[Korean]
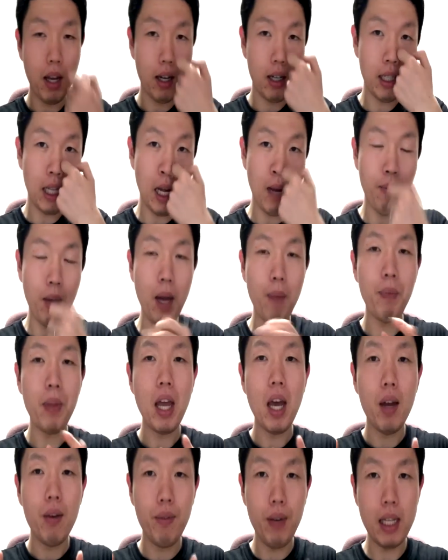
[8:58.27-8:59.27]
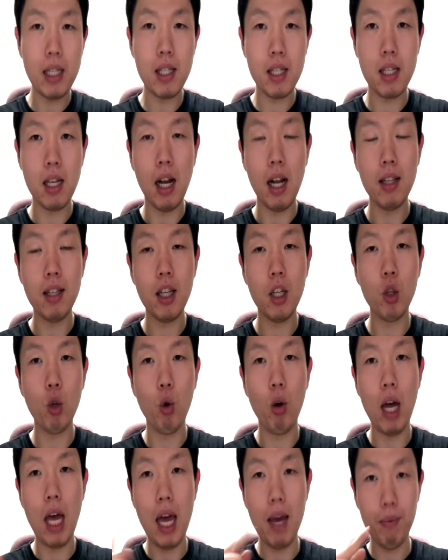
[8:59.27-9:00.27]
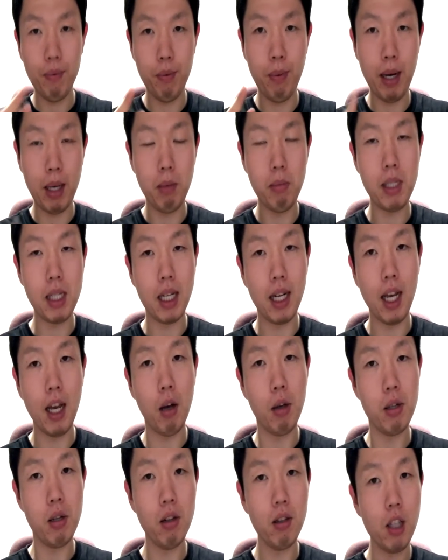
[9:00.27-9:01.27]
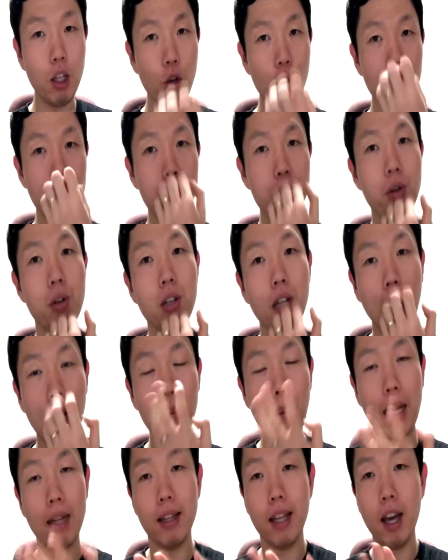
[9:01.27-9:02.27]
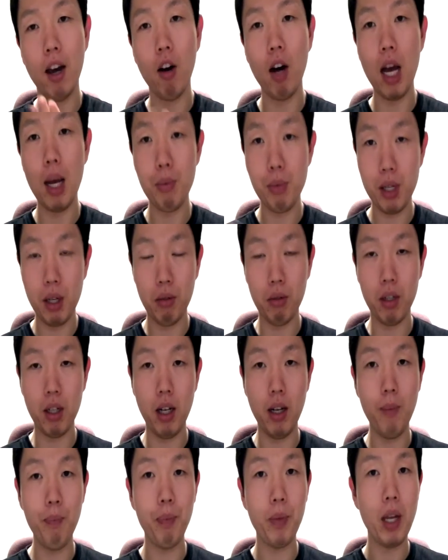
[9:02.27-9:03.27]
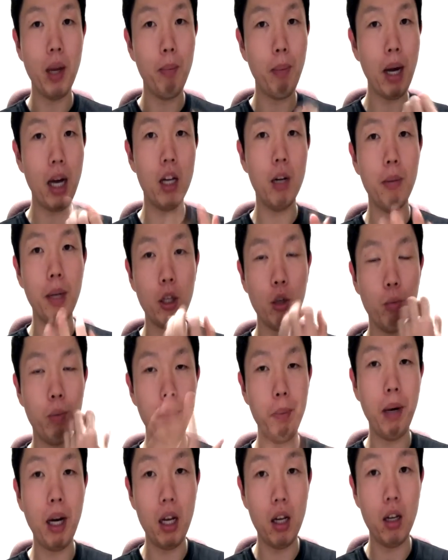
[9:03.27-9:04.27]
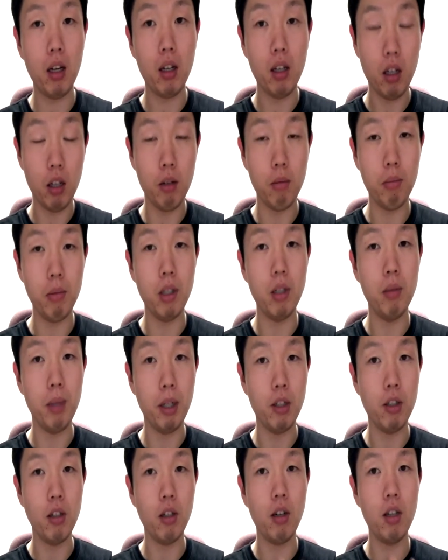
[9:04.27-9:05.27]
그 다음에 fits 할 때도 F 발음이잖아요. 절대로 입술 다 하면 안 돼요. F 사운드는. 파이름 아니고 비파이름 음이거든요.